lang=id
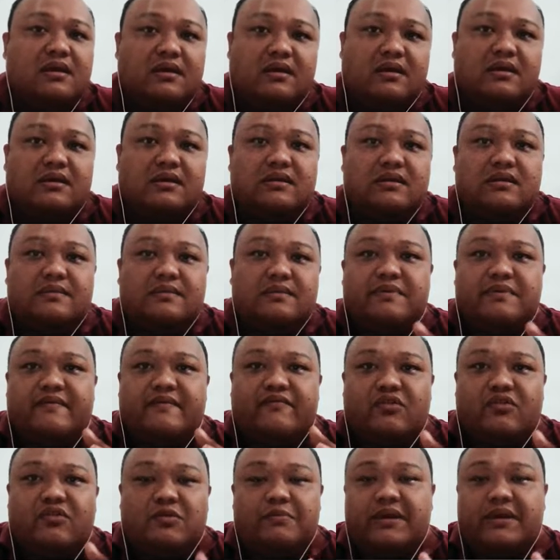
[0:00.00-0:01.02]
key
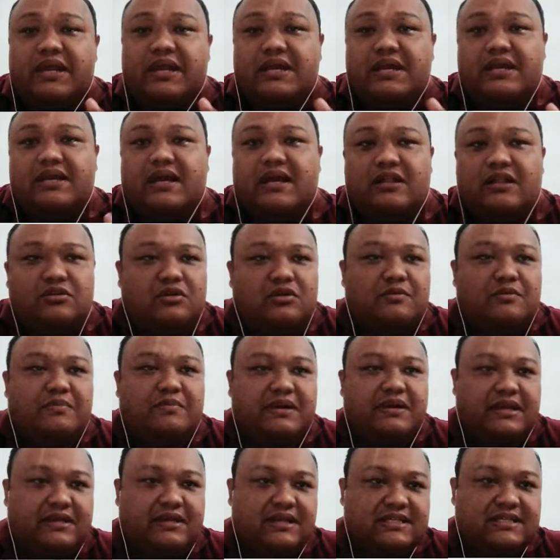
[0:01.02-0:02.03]
performa
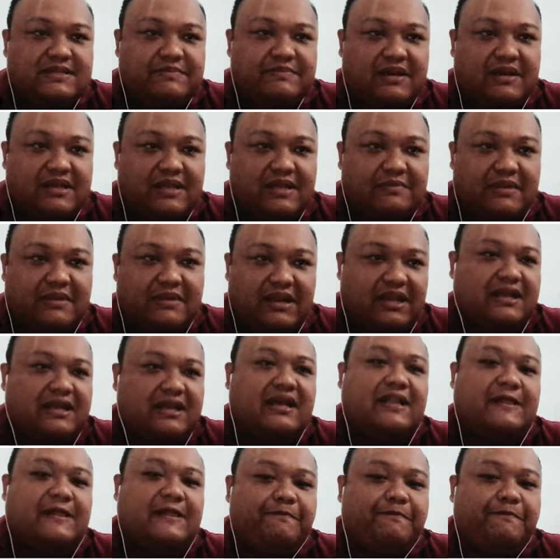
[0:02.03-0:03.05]
indikator mereka semakin
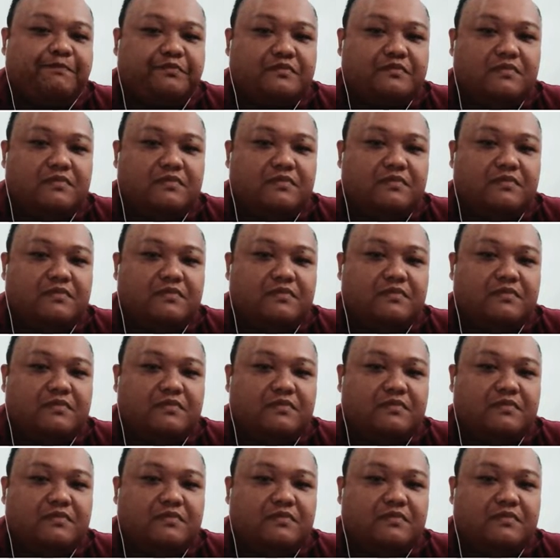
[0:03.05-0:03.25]
meningkat.